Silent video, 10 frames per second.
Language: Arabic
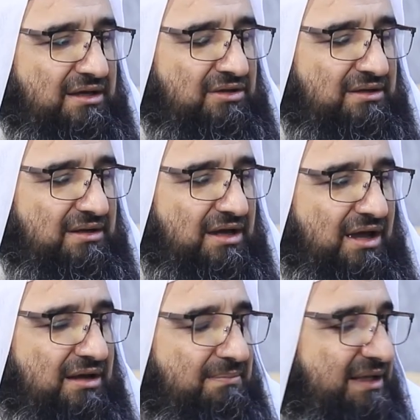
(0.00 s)
أيضا
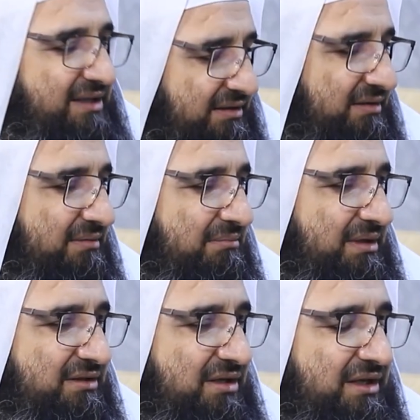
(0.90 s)
البدن
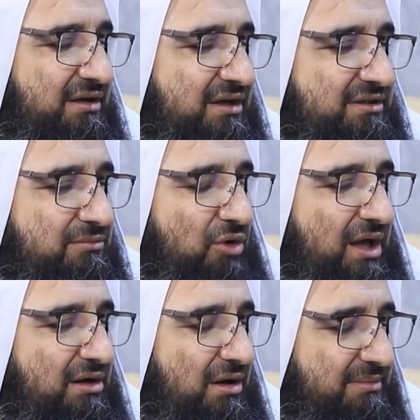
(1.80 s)
بطريقة
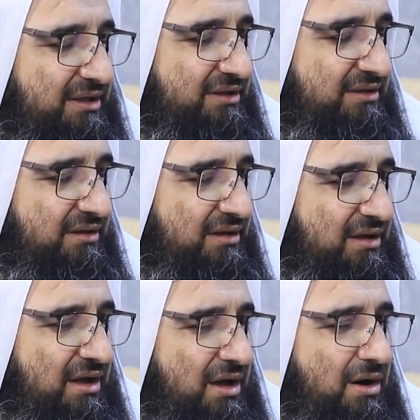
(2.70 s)
محرمة
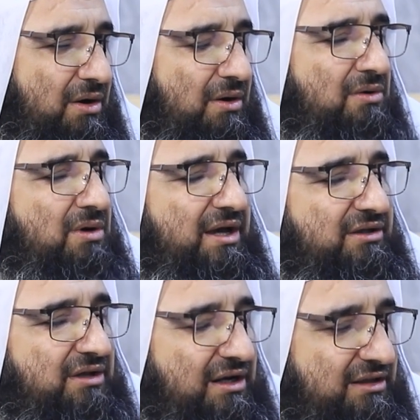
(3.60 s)

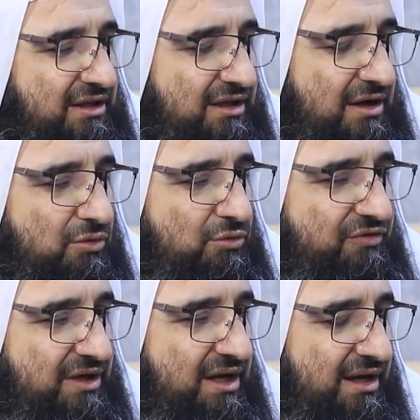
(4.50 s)
وأيضا التي يكون
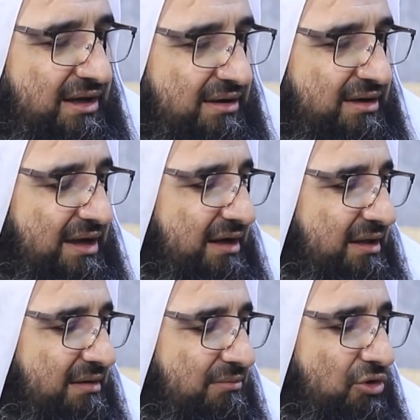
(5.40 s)
فيها
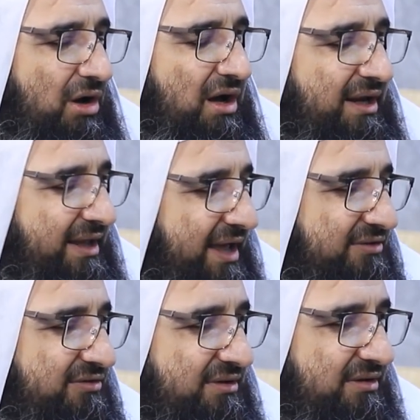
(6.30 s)
يعني
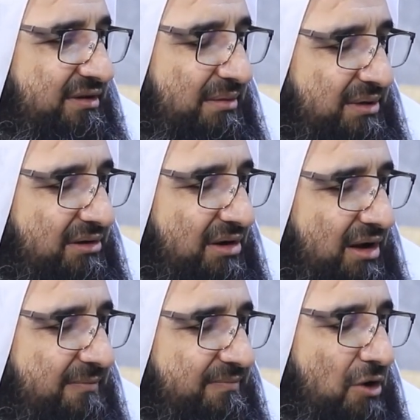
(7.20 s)
مراهنات
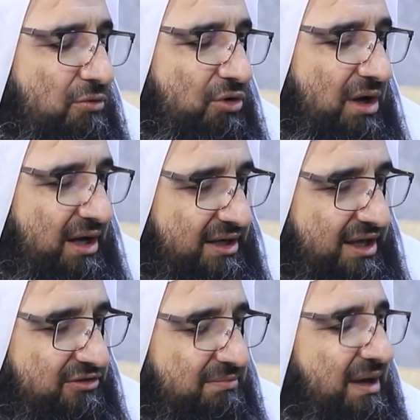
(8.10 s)
كبيرة أو
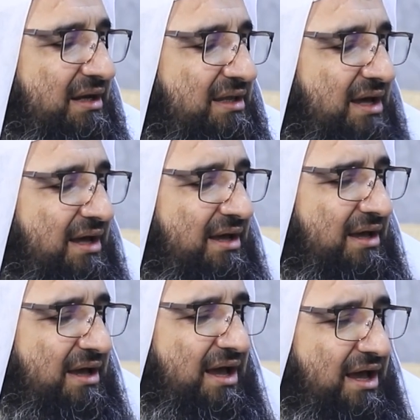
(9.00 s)
مراهنات مالية
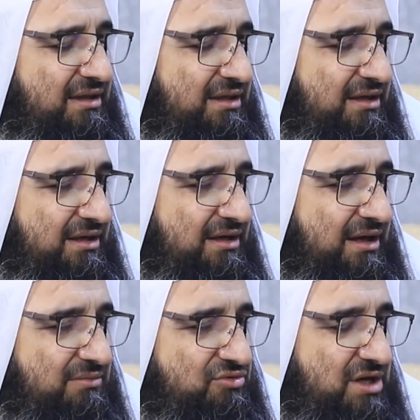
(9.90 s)

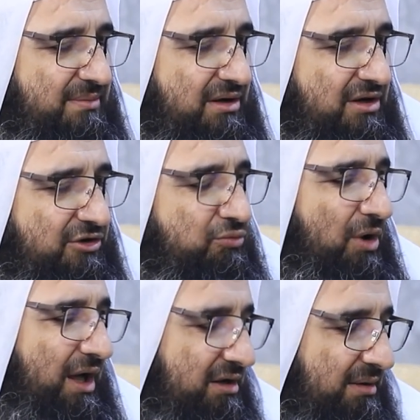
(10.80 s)
هذه المسابقات
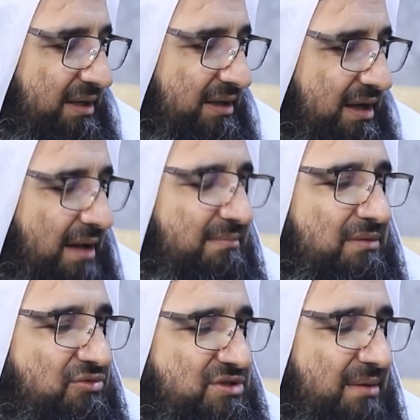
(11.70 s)
محرمة أما
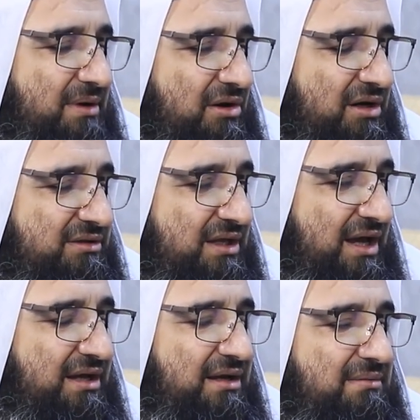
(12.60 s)
المسابقات
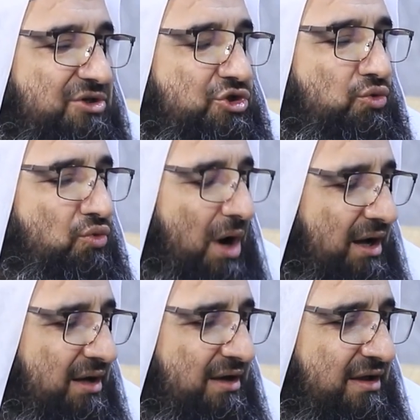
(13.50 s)

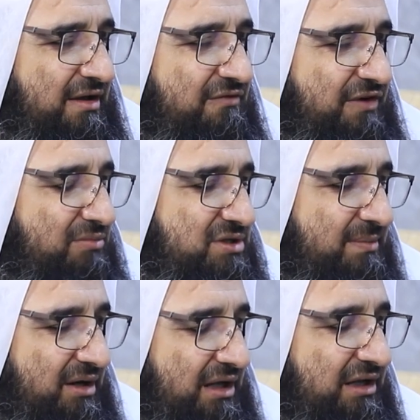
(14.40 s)
المشروعة فهي
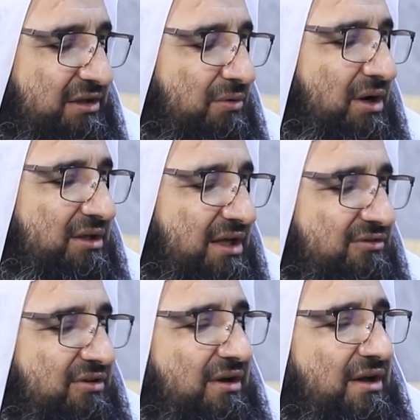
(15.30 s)
المسابقات التي
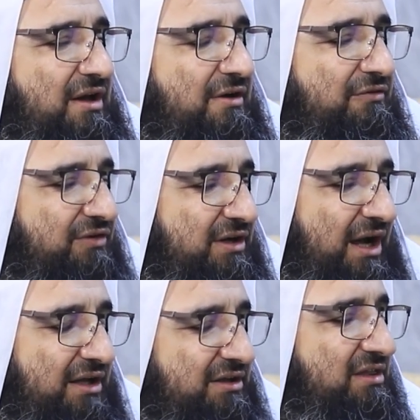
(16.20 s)
وردت في
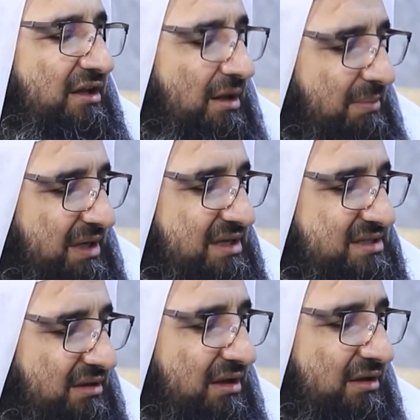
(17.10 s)
حديث النبي
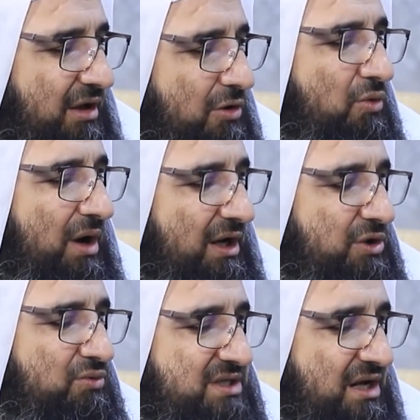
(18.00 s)
صلى الله
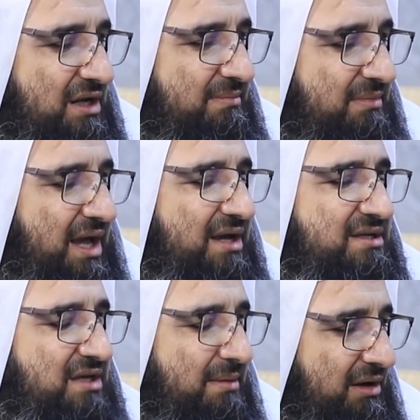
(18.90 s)
عليه وسلم لا
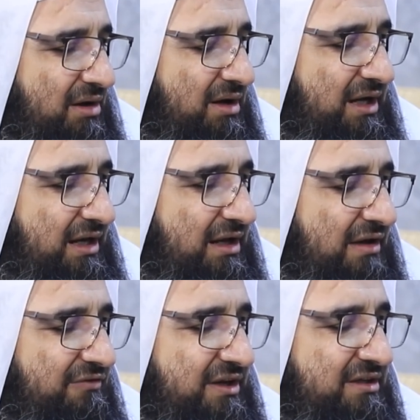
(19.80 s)
سبق
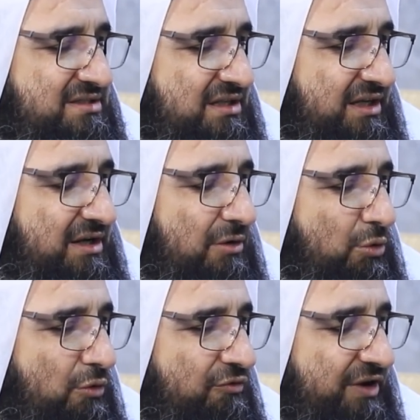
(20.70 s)
إلا في نصل أو
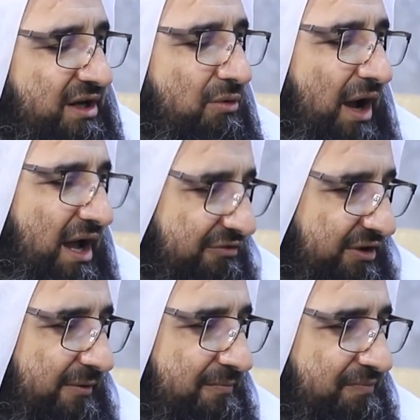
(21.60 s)
خف أو
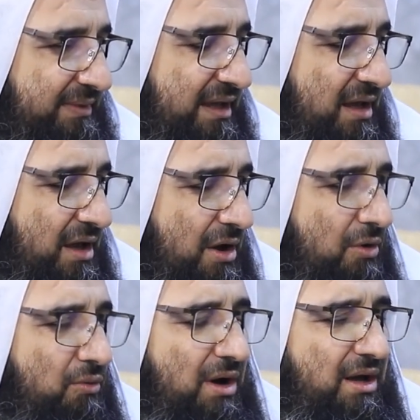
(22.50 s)
حافر
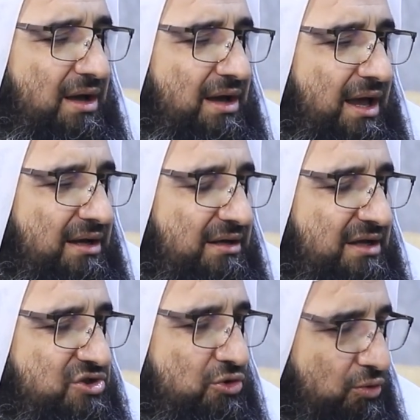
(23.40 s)

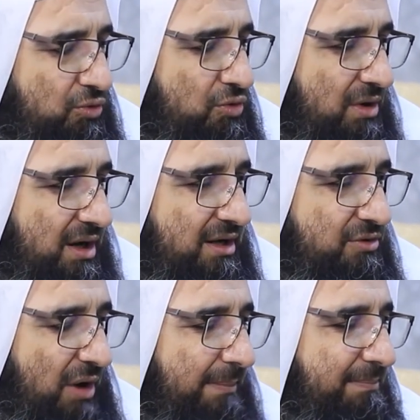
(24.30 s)
والنصل هو
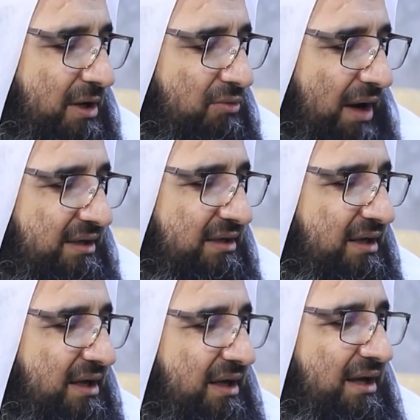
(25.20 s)
يعبر عن
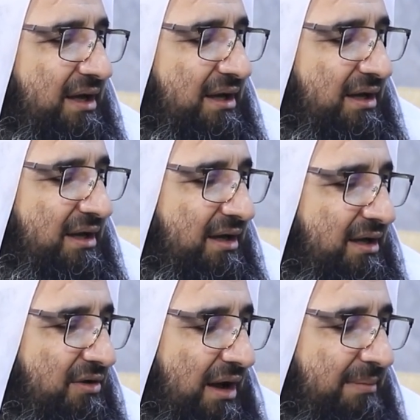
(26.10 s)

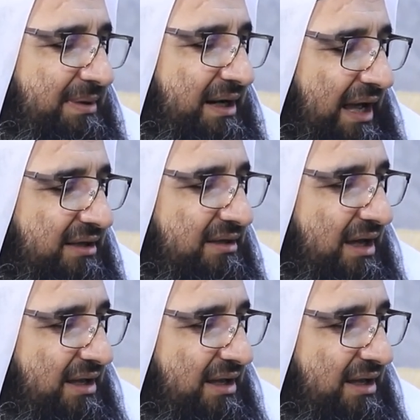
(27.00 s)
آه، يعبر عن